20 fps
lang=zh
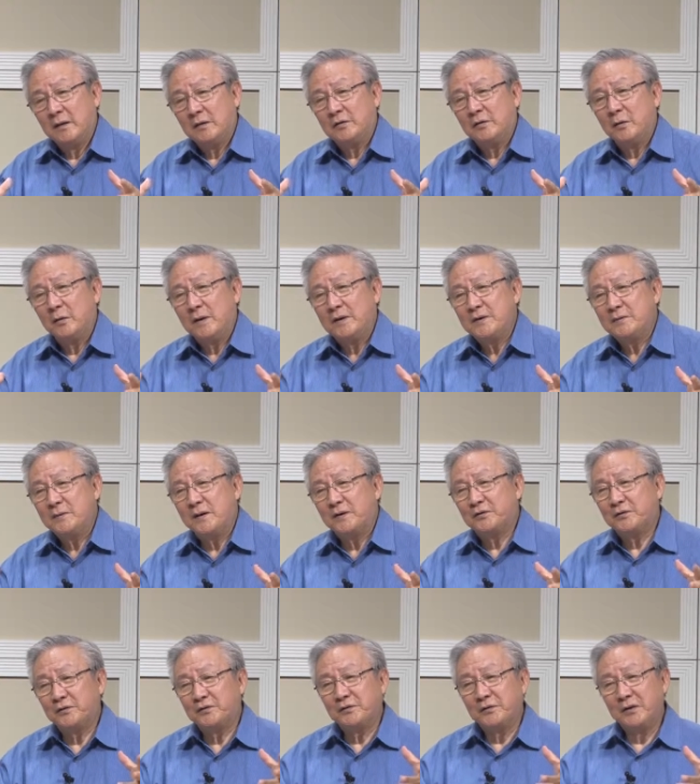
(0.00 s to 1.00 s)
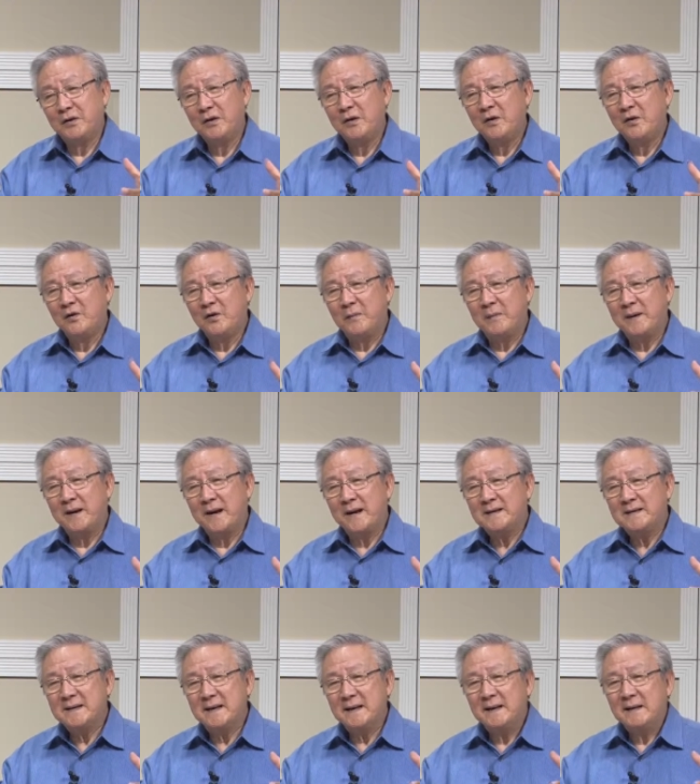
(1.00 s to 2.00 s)
就是换句话说，是我们
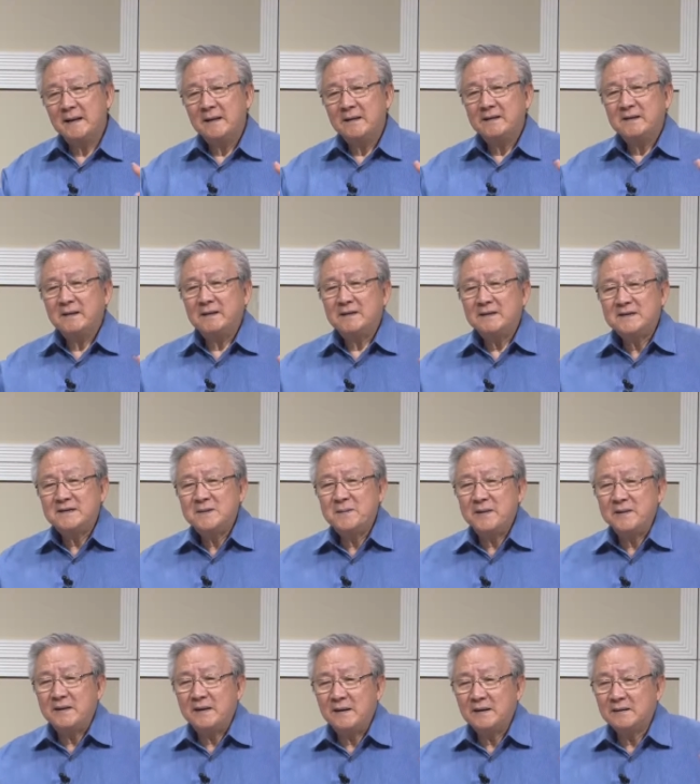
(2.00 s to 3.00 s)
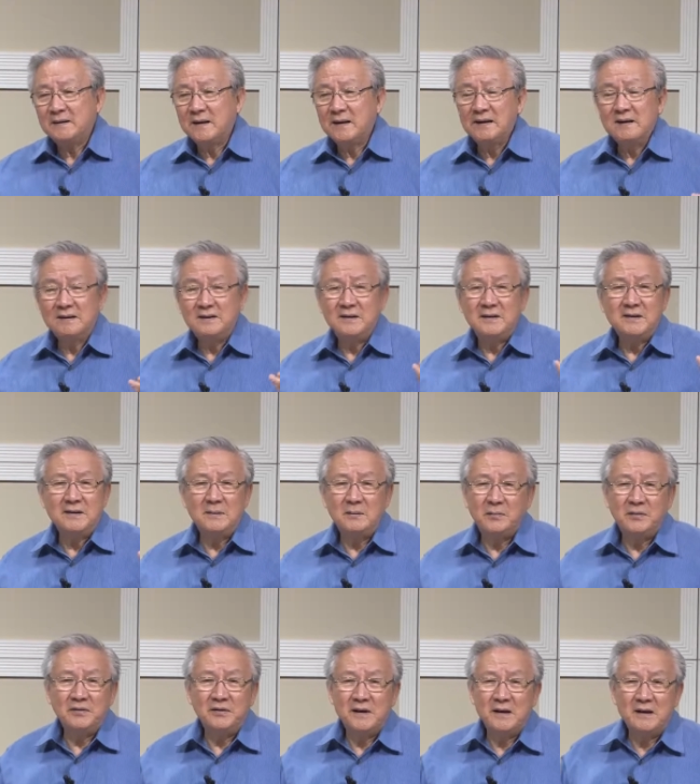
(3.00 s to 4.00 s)
看见这基本上，科圣经
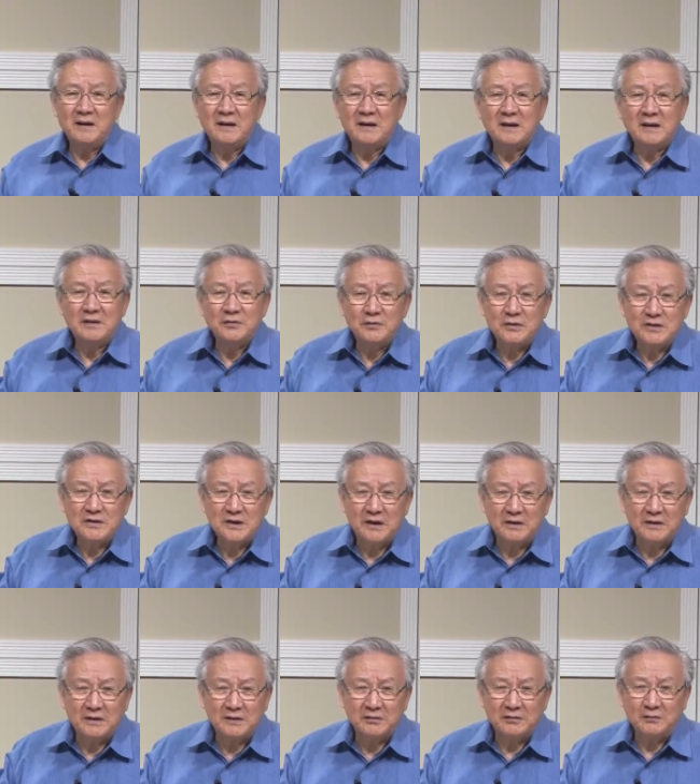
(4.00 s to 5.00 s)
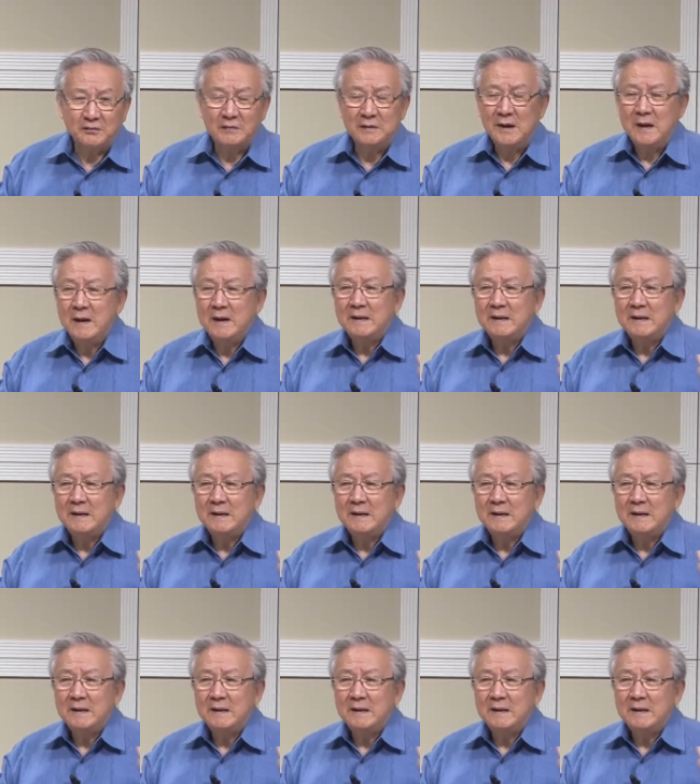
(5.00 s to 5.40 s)
不是一个科学教科书，